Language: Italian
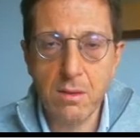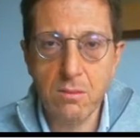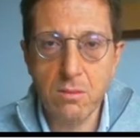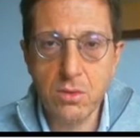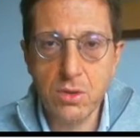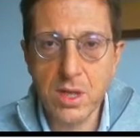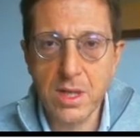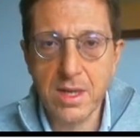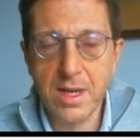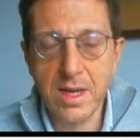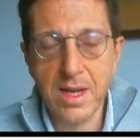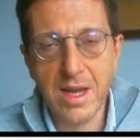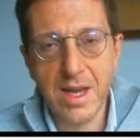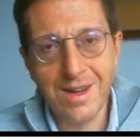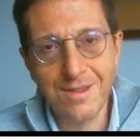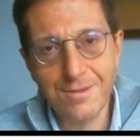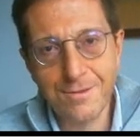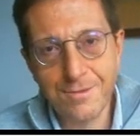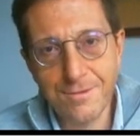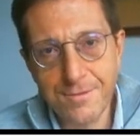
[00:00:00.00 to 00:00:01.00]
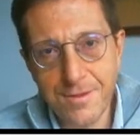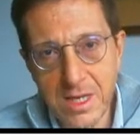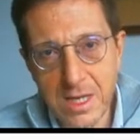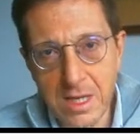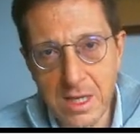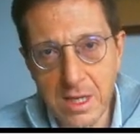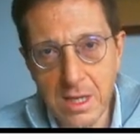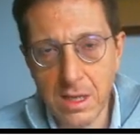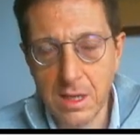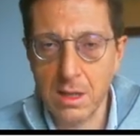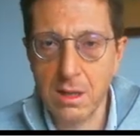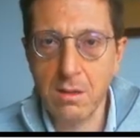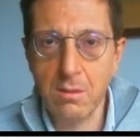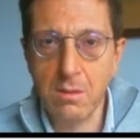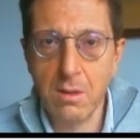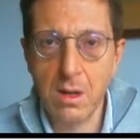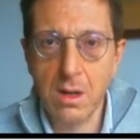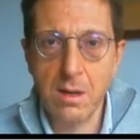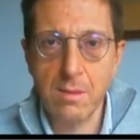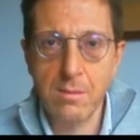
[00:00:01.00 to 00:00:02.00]
un genere affine in
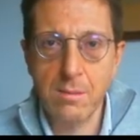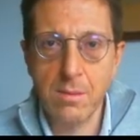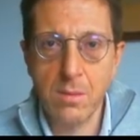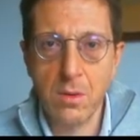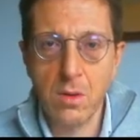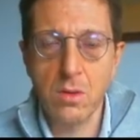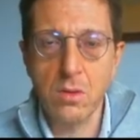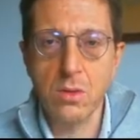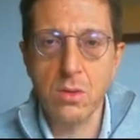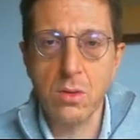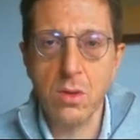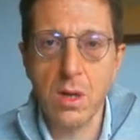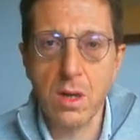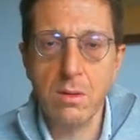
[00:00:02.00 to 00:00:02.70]
qualche modo